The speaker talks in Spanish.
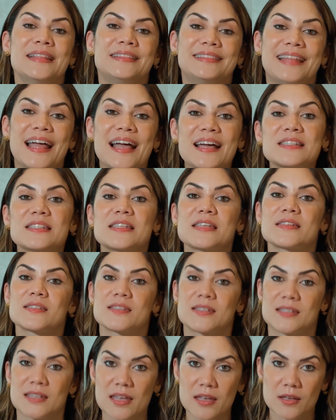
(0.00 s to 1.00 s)
tan
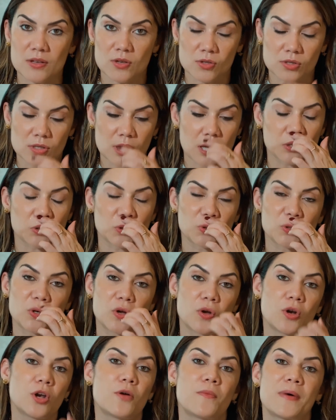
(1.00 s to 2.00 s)
sencillos que tú
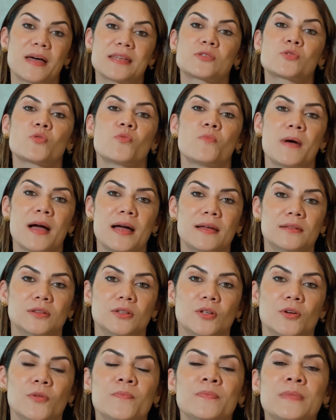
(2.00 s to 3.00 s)
no lo vas
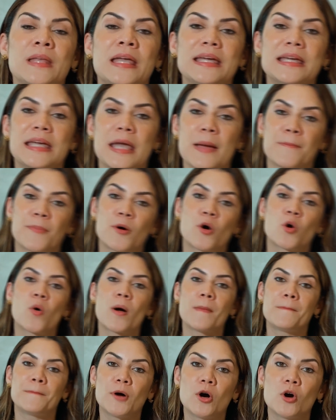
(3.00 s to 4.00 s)
sumando y que poco
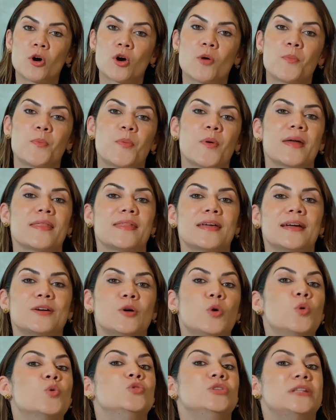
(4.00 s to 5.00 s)
a poco pueden
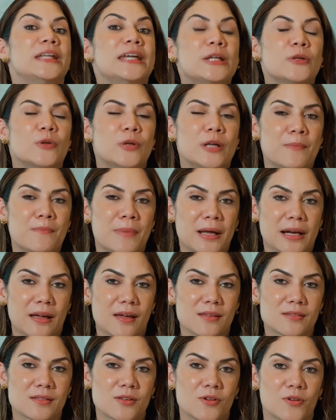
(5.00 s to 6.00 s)
hundir una
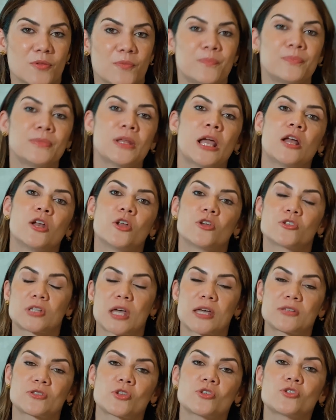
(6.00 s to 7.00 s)
embarcación. Los
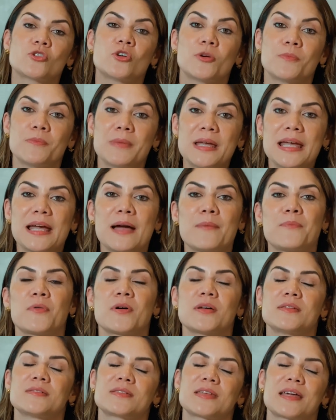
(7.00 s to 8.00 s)
gastos hormiga
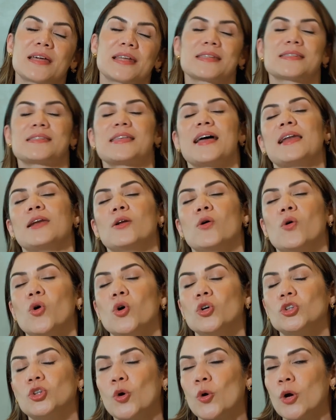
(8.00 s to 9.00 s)
pueden ser esa
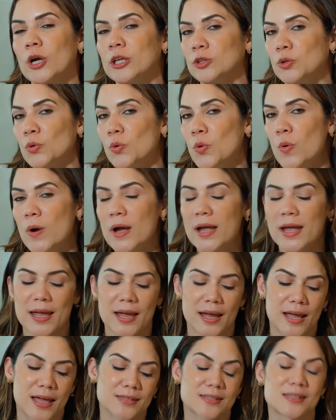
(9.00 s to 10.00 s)
loto que tú
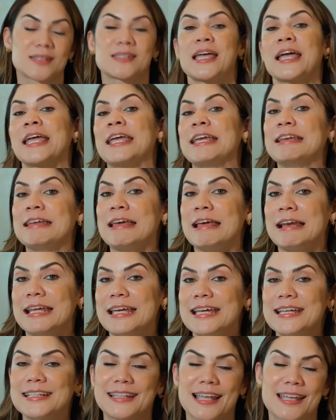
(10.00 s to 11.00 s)
juegas, esa
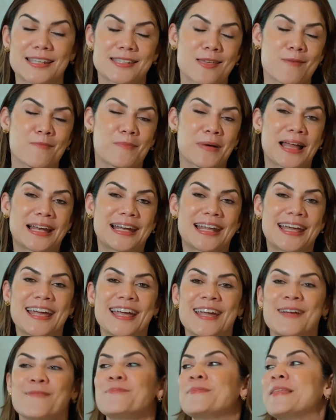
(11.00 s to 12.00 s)
quinielita, ese
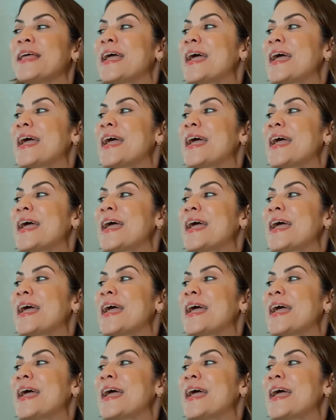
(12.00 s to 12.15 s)
palé,